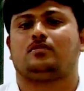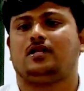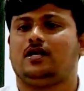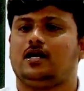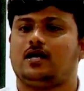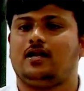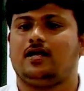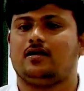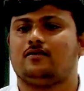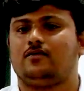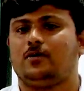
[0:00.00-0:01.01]
திண்டுக்கல்
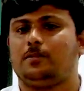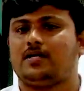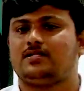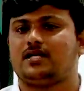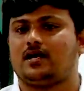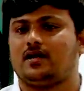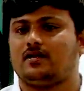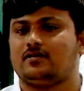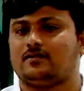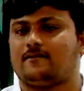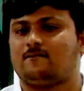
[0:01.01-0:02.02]
லீக் விருப்பாட்சி எங்கே
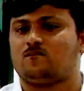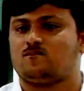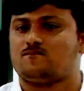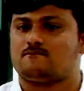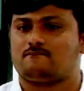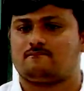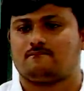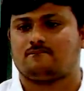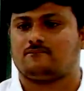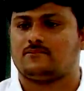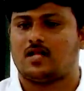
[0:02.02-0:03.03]
இருக்குது
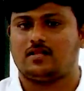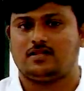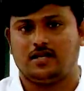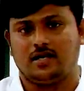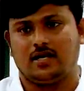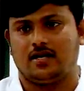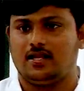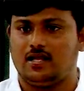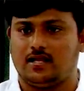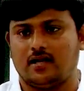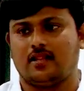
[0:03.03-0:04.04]
அந்த திண்டுக்கல்
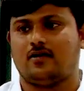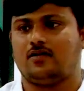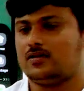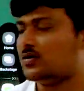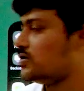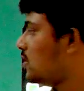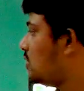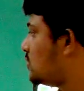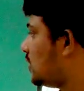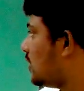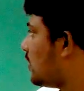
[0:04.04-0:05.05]
லீக் கீழே தான் வருது
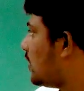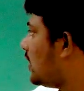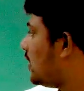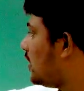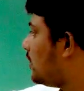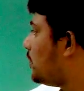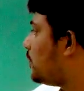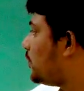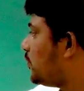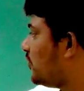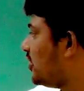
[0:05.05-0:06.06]
ஸோ இந்த
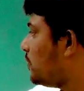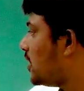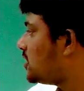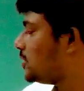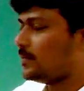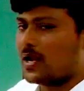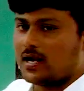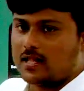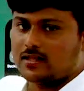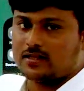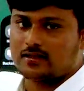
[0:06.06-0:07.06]
விருப்பாட்சி
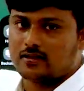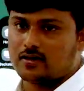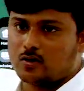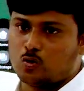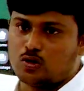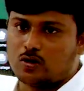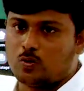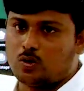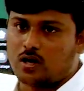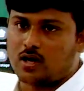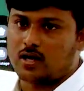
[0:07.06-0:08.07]
பிளான் அந்த இடத்துல தானே கூட்டம்
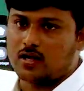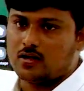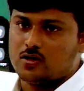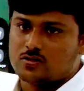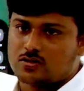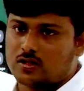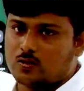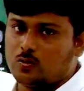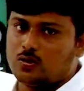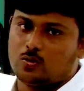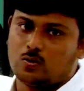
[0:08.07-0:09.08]
கூடுறாங்க ஸோ அந்த
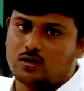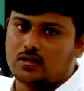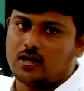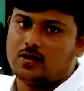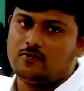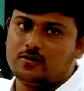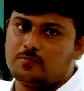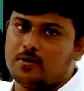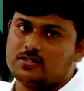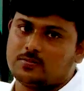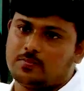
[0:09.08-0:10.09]
கூட்டம் கூடுறதுனால
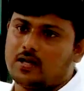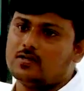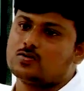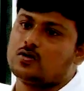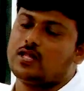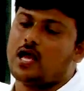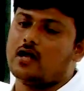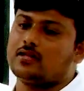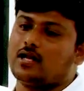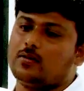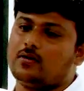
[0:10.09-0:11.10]
விருப்பாட்சி பிளான் ஸோ அது
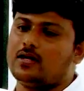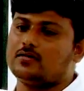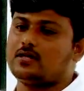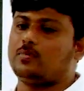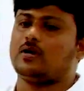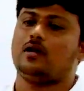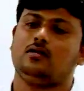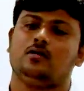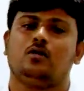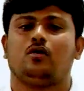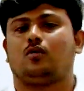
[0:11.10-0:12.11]
யார் தலைவராக செயல்படுறா
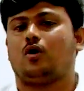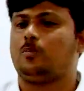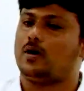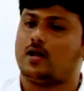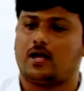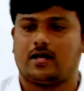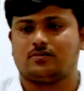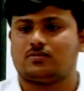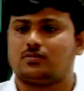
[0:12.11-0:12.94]
கோபால் நாயக்னு